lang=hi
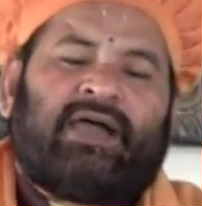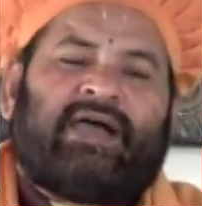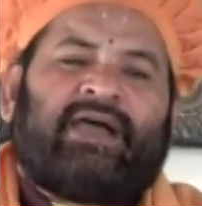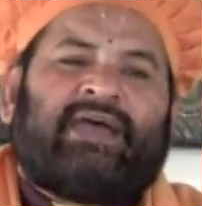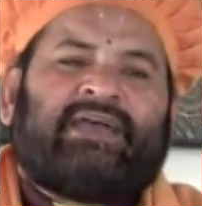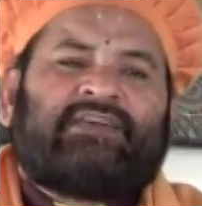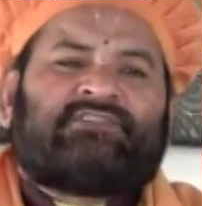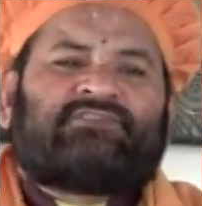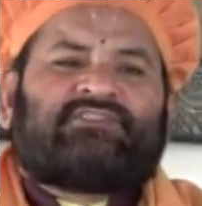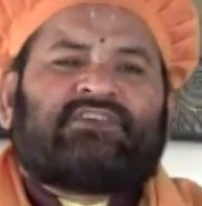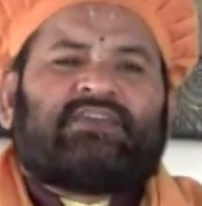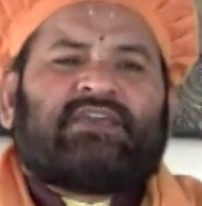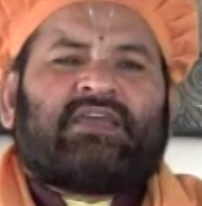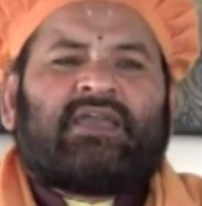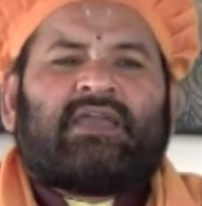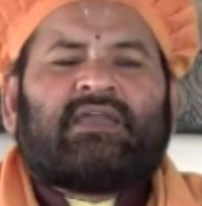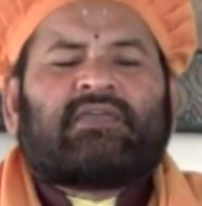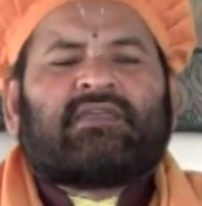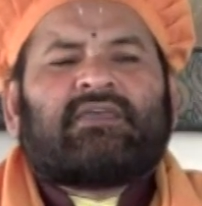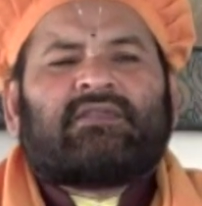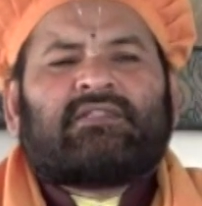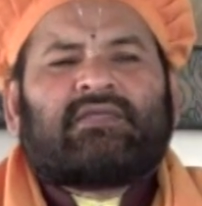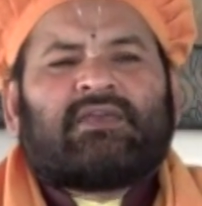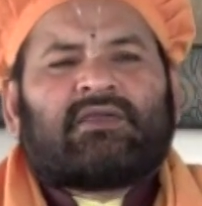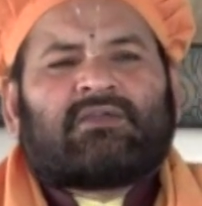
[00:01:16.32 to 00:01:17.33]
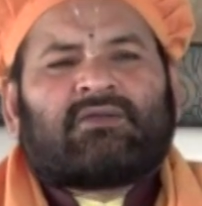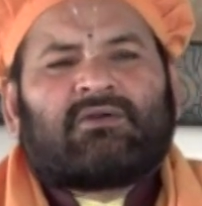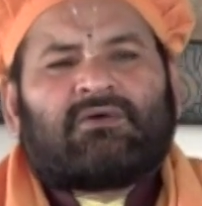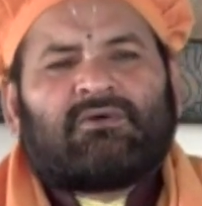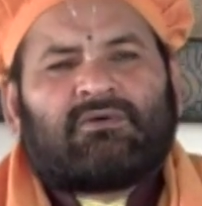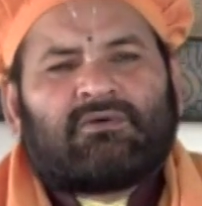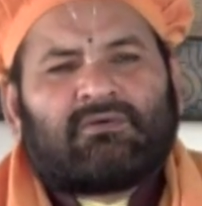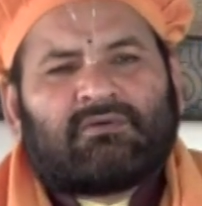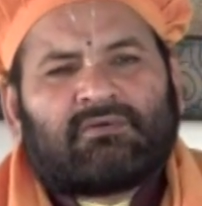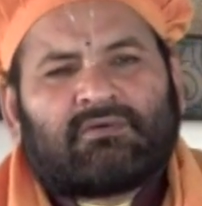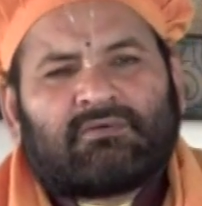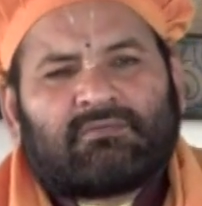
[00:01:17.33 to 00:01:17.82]
ऐसे है कि देखो
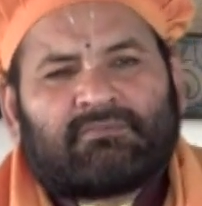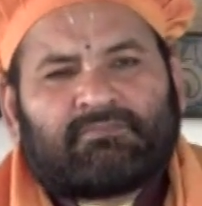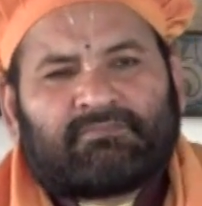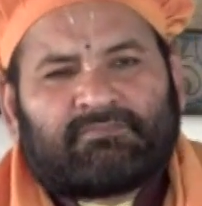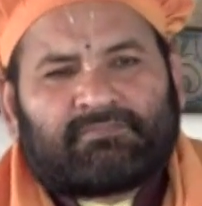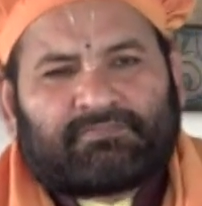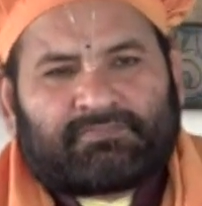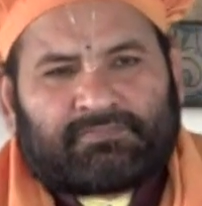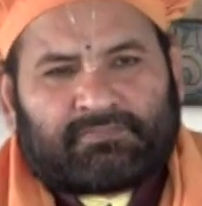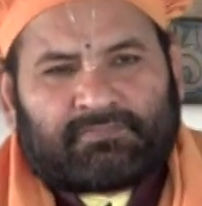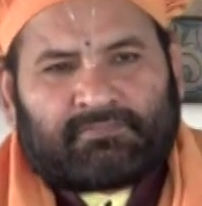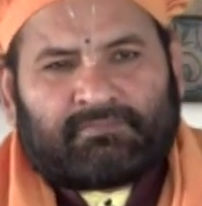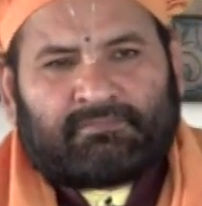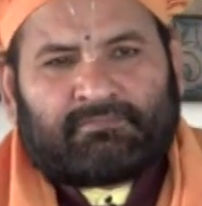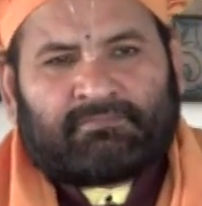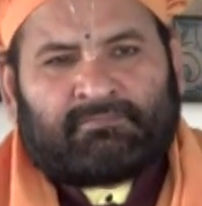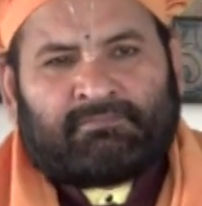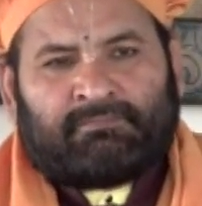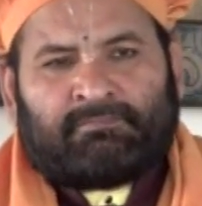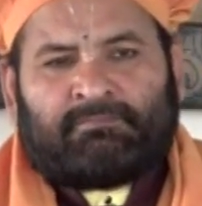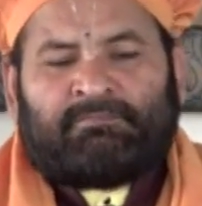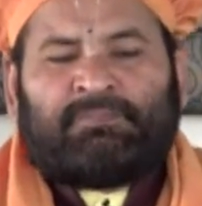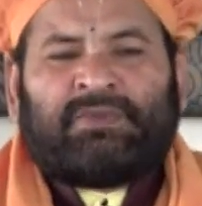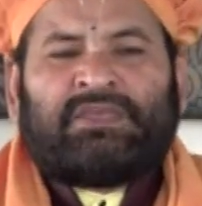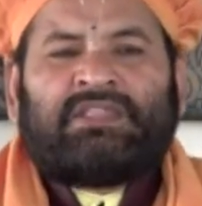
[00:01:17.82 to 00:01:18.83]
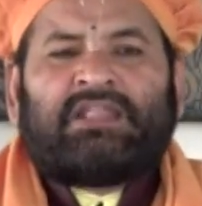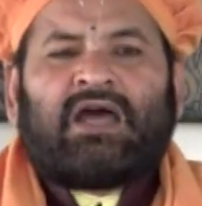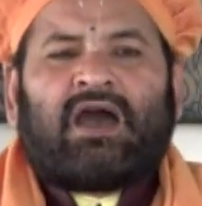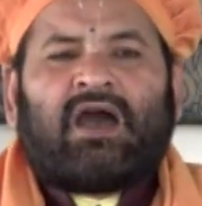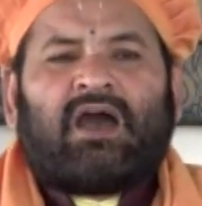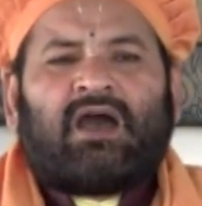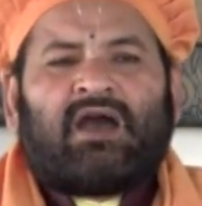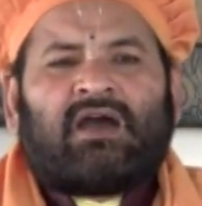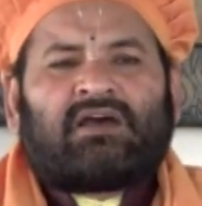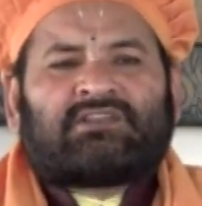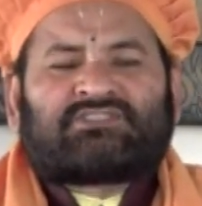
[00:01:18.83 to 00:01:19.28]
बिना